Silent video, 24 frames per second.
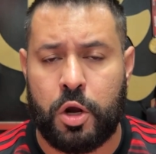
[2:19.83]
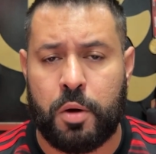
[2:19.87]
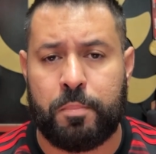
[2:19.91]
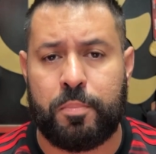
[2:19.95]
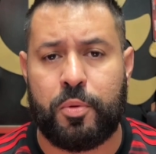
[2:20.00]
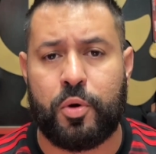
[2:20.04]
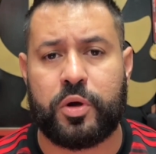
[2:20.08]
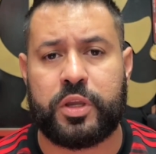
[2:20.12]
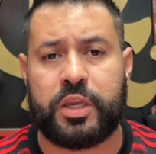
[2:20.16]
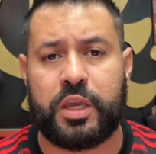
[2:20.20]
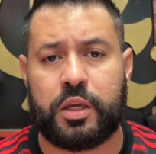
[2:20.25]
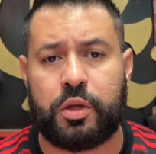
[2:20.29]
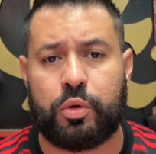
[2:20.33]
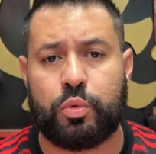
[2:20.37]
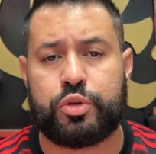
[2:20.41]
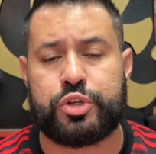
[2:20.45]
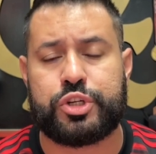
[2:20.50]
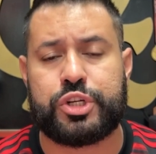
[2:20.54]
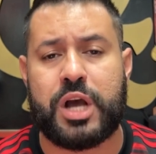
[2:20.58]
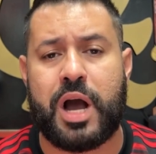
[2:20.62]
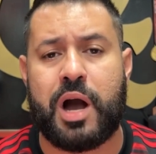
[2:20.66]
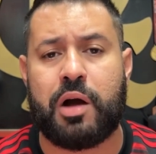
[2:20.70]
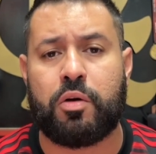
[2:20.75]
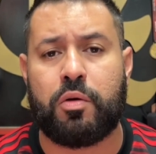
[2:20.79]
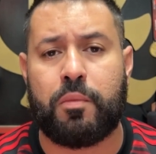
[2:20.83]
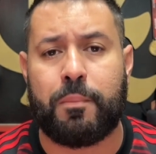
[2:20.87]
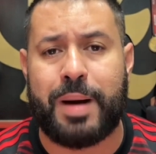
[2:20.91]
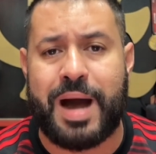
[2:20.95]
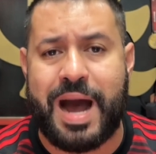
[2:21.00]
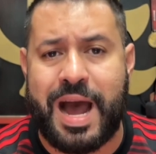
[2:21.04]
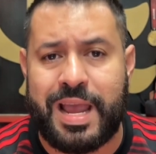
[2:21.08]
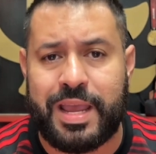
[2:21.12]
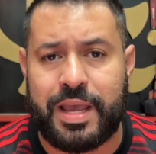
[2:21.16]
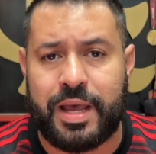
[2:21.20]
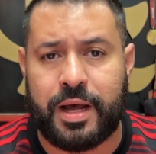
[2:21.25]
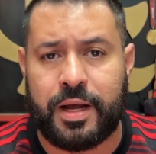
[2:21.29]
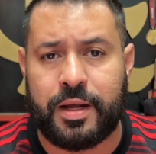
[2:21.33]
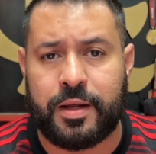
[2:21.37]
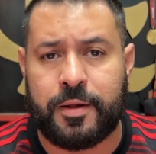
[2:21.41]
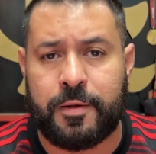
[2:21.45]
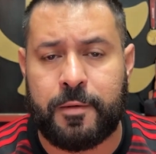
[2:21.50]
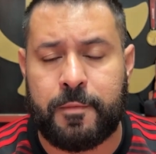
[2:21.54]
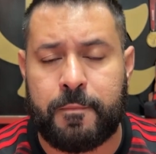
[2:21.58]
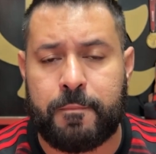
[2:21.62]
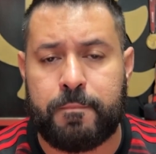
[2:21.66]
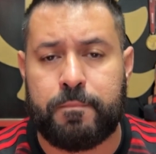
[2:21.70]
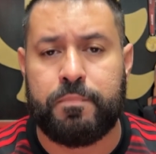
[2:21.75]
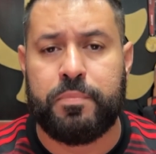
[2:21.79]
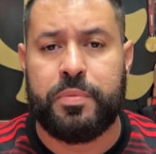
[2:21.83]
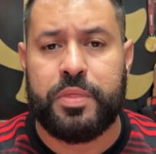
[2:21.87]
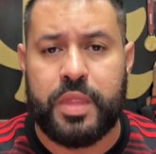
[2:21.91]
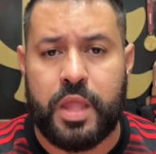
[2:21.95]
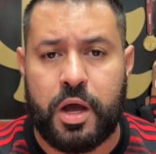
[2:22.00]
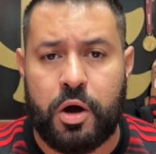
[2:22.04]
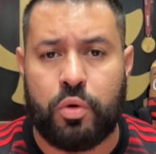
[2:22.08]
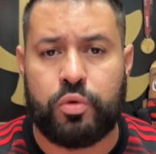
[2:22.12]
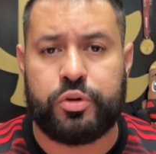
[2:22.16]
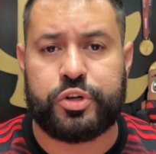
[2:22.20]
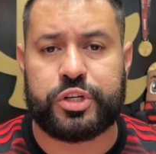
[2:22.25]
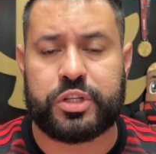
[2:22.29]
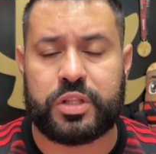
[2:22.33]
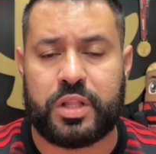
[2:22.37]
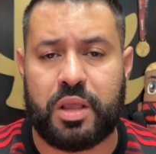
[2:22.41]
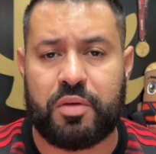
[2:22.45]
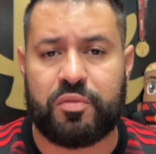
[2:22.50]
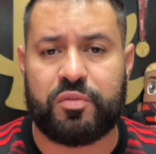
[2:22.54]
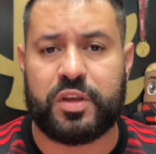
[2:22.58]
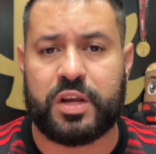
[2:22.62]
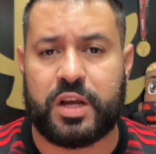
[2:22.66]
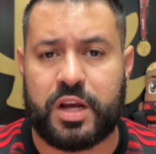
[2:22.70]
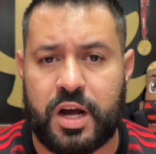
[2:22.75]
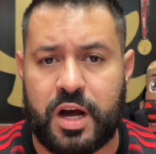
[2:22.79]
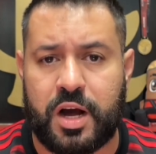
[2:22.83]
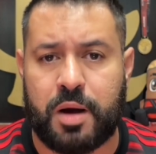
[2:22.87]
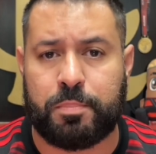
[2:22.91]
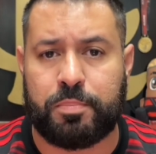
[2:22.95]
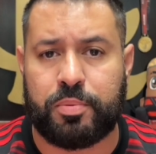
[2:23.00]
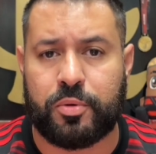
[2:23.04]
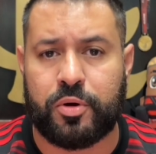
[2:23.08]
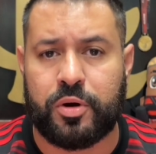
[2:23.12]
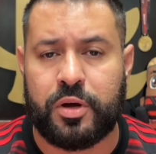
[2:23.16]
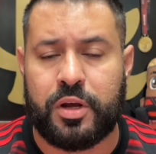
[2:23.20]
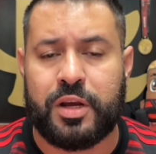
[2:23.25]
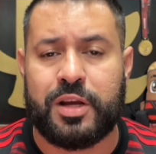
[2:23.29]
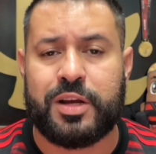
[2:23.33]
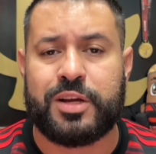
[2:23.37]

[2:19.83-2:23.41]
Por que, que o Thiago Maia não esteve em campo,